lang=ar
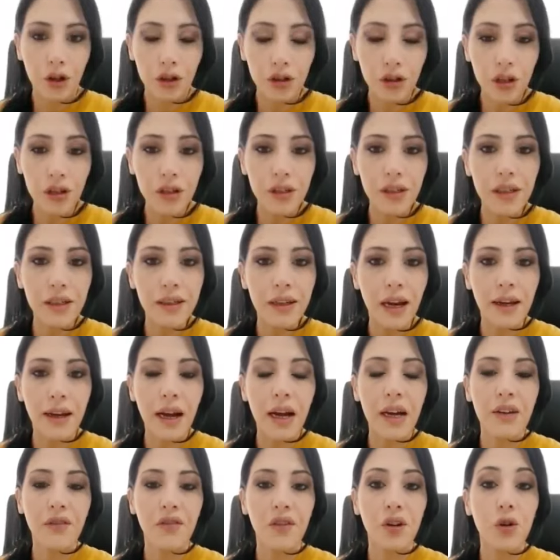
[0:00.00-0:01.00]
دكتور صرنا
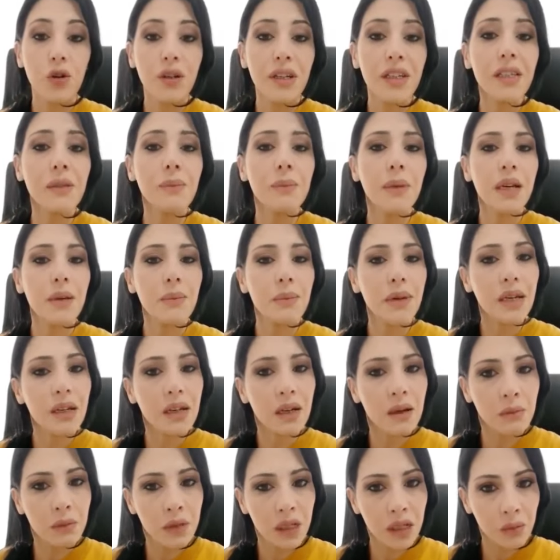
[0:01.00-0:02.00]
نعرف انه نسبة
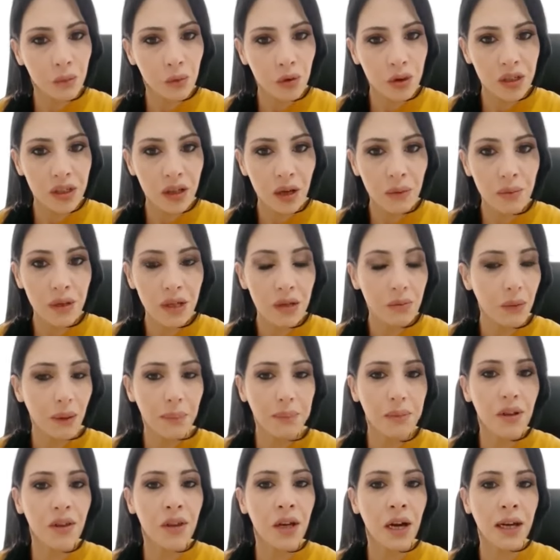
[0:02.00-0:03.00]
كبيرة من المصابين
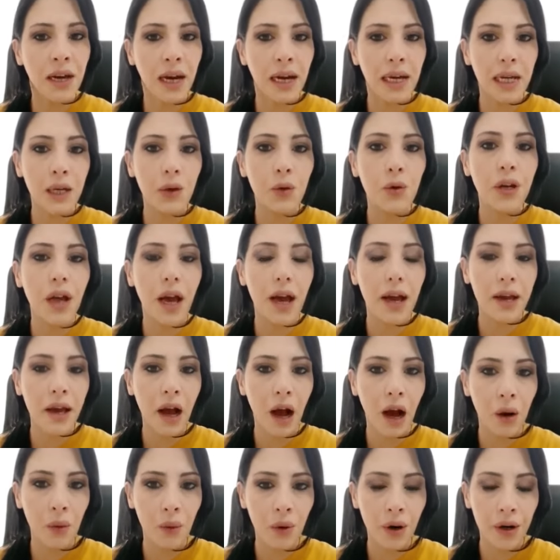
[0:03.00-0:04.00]
ما بتظهر عليهم
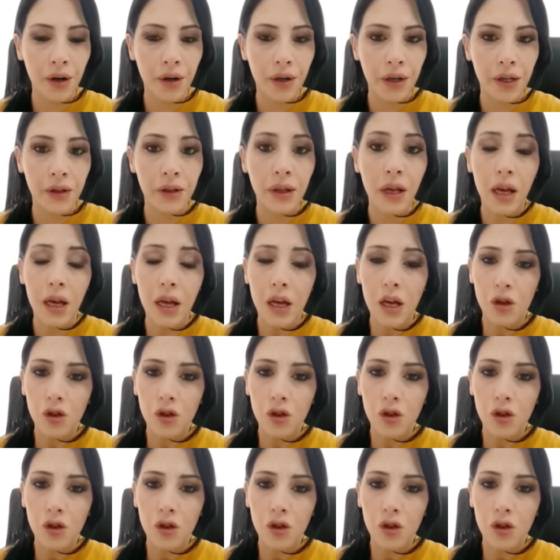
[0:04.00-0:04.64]
اي عوارض،